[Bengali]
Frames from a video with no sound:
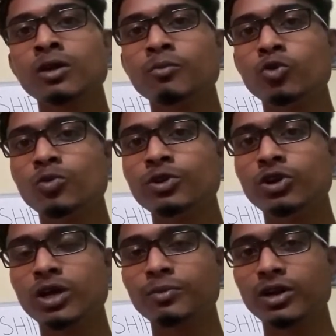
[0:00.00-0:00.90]
পুরো
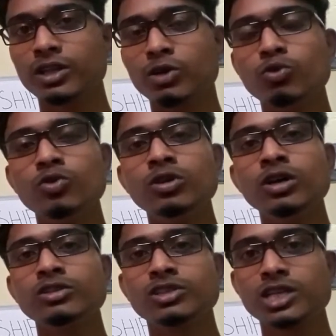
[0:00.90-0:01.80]
ভিডিওটা আপনারা দেখুন
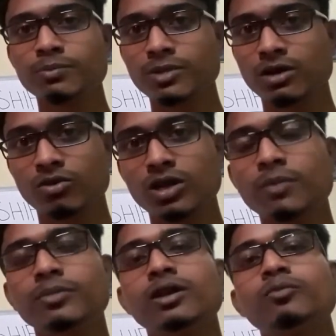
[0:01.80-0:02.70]
স্কিপ না করে
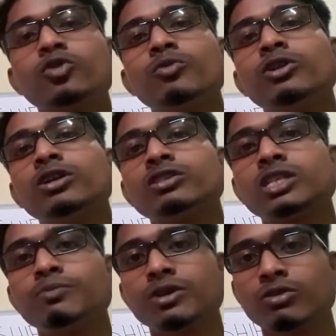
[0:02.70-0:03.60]
আপনারা পুরো ভিডিওটা
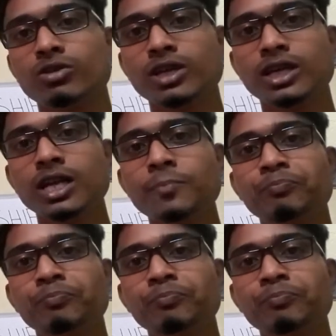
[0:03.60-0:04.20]
স্কিপ না করে দেখলে